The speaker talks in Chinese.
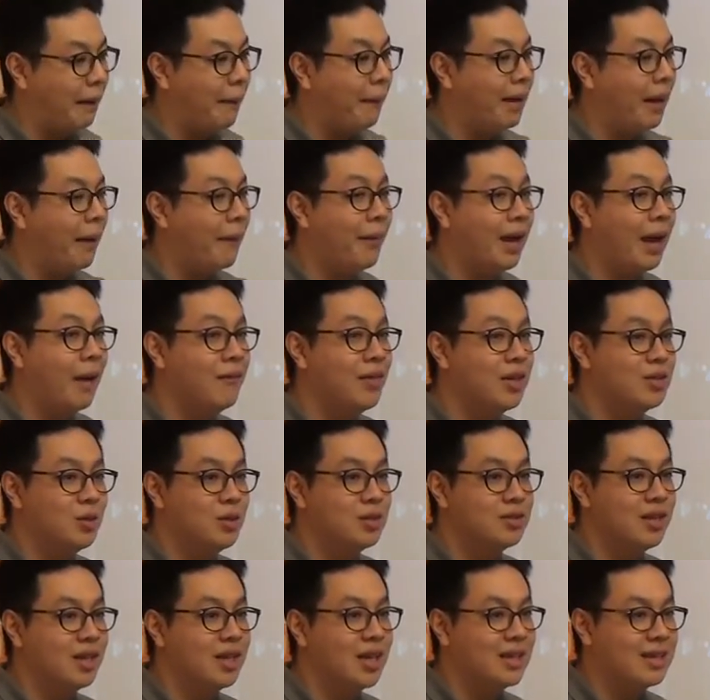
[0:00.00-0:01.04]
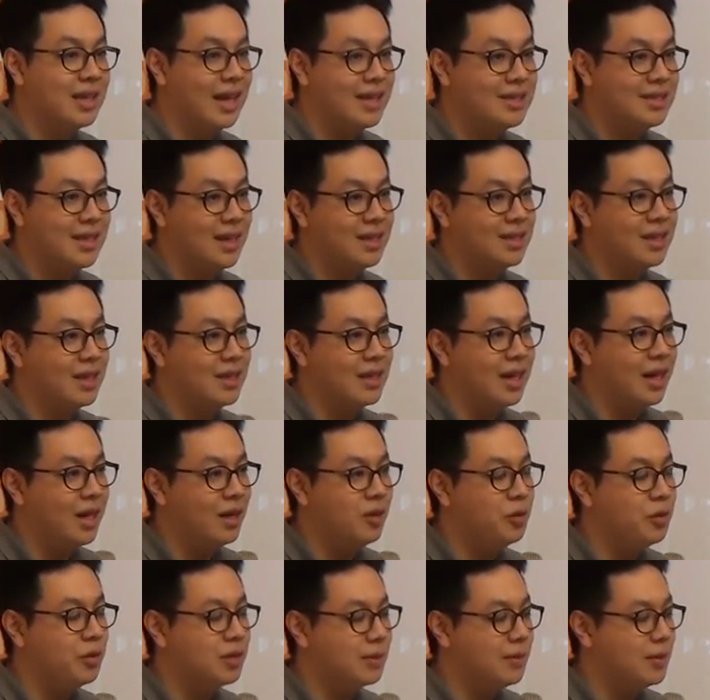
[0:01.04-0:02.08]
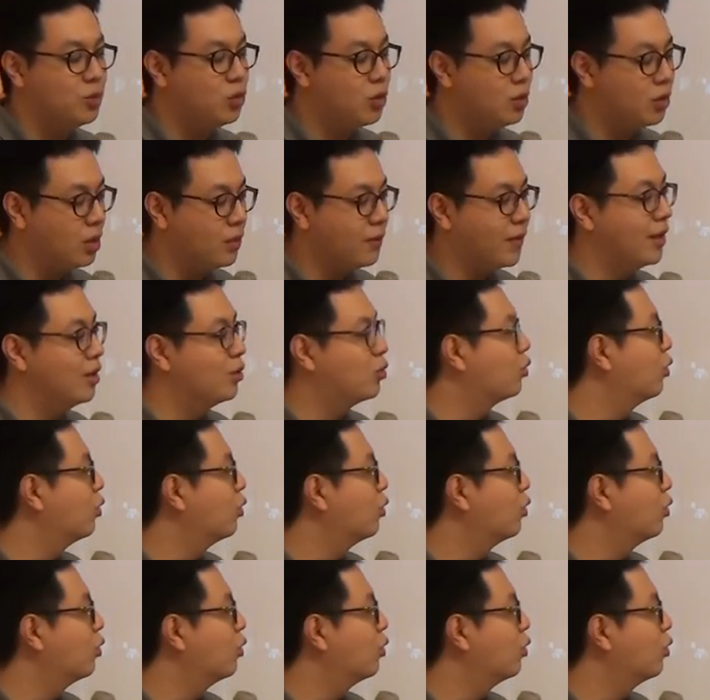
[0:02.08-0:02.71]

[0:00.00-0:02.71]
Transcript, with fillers: 两两两分钟的时间跟大家讲一下，大家履历上面最容易犯的